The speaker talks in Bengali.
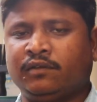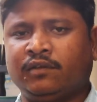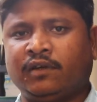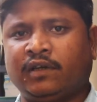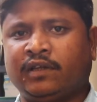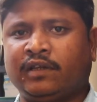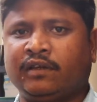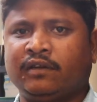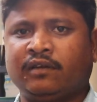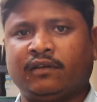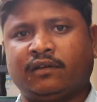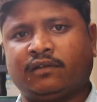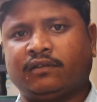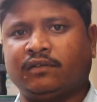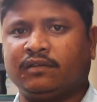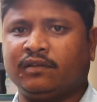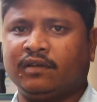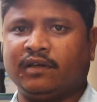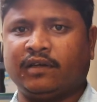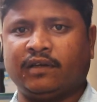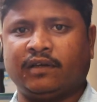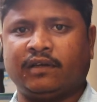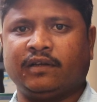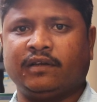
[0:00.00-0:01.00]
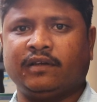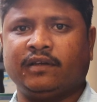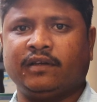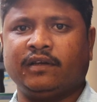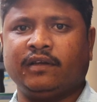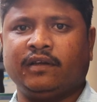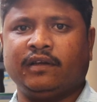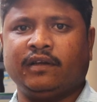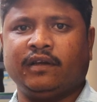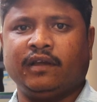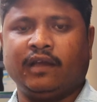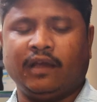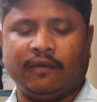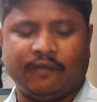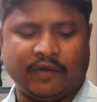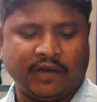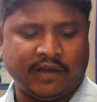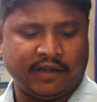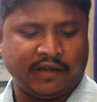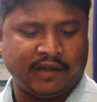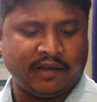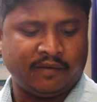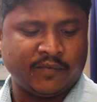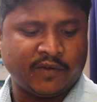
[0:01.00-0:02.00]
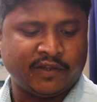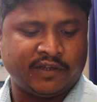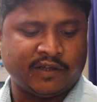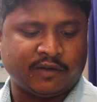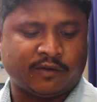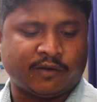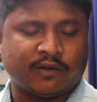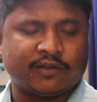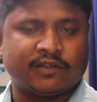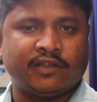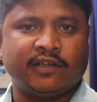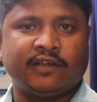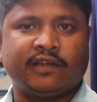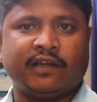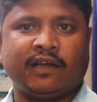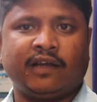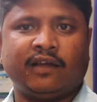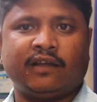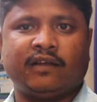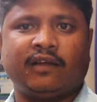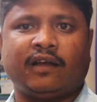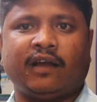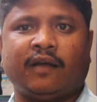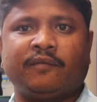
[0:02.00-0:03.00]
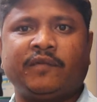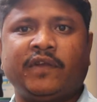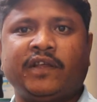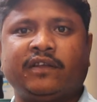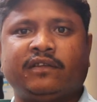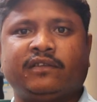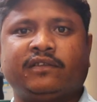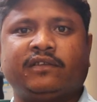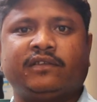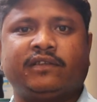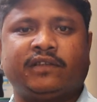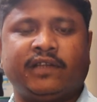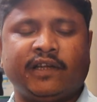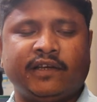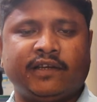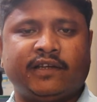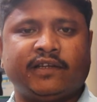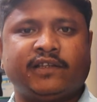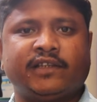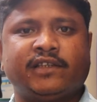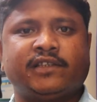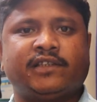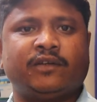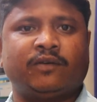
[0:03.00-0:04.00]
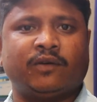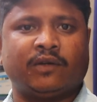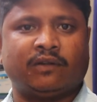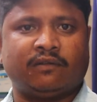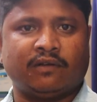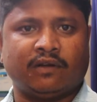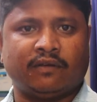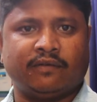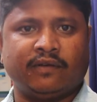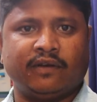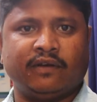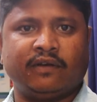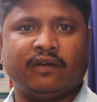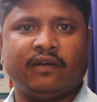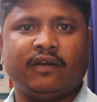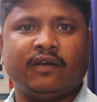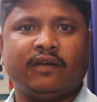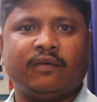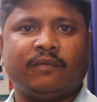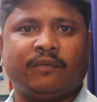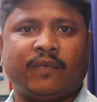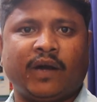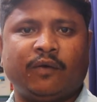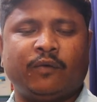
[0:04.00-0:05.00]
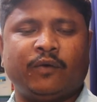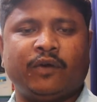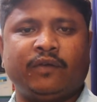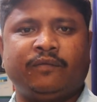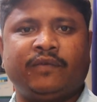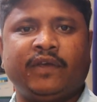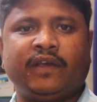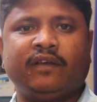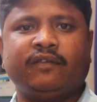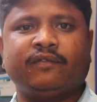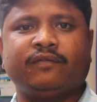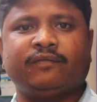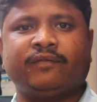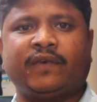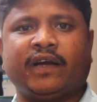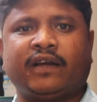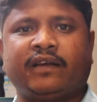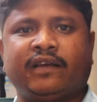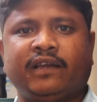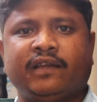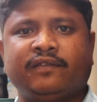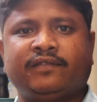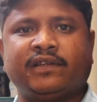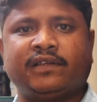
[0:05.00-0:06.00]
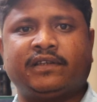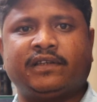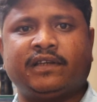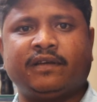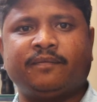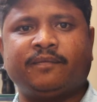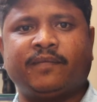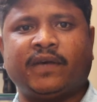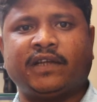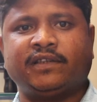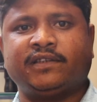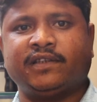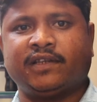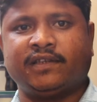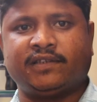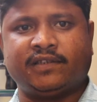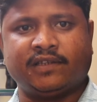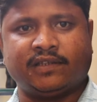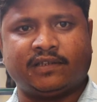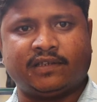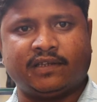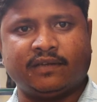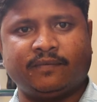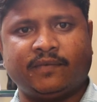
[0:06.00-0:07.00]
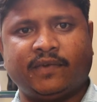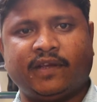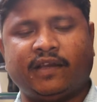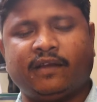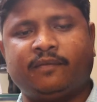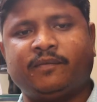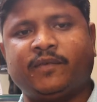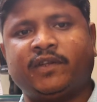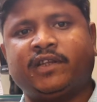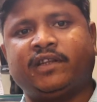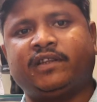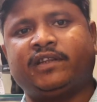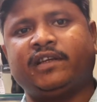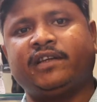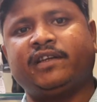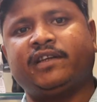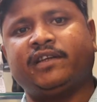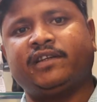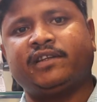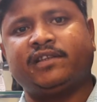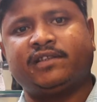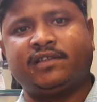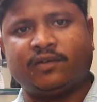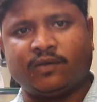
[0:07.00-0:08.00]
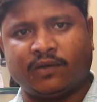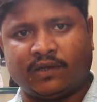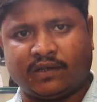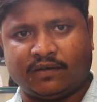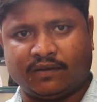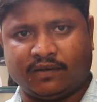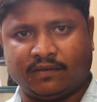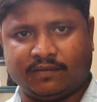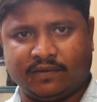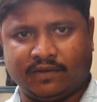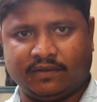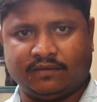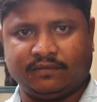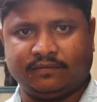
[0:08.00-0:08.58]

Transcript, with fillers: দু হাজার মানে হ্যাঁ এবার এর মধ্যে কস্টলিটা আপনি তিনটে জিনিসই করতে পারবেন বা উইভিং বা ক্লিপ সিস্টেম বা জেল সিস্টেম এর মধ্যে তিনটে জিনিসই করতে পারবেন